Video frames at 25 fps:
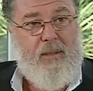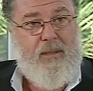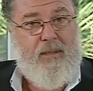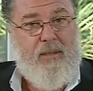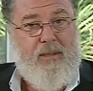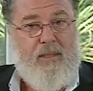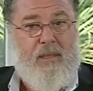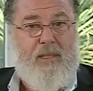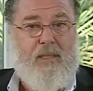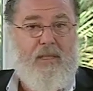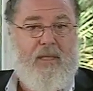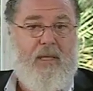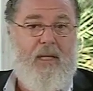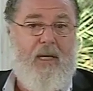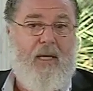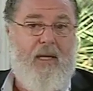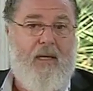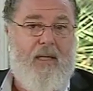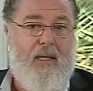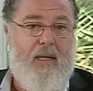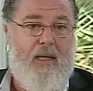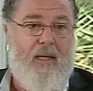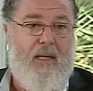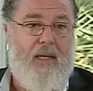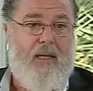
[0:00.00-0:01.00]
se
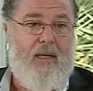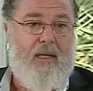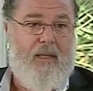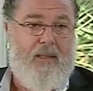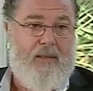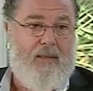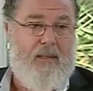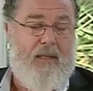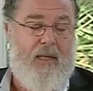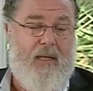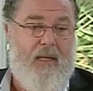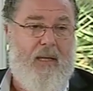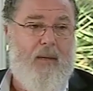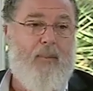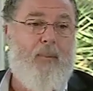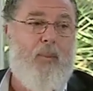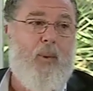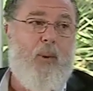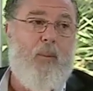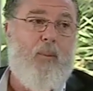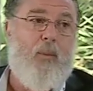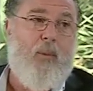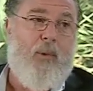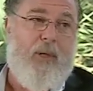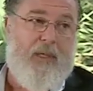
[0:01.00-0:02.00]
llega a las, a las
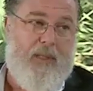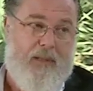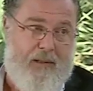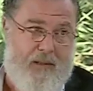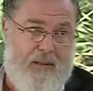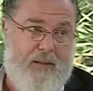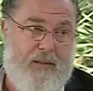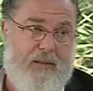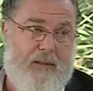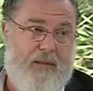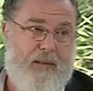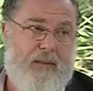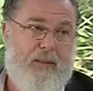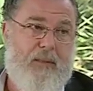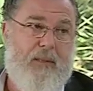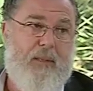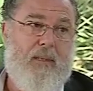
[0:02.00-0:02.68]
propuestas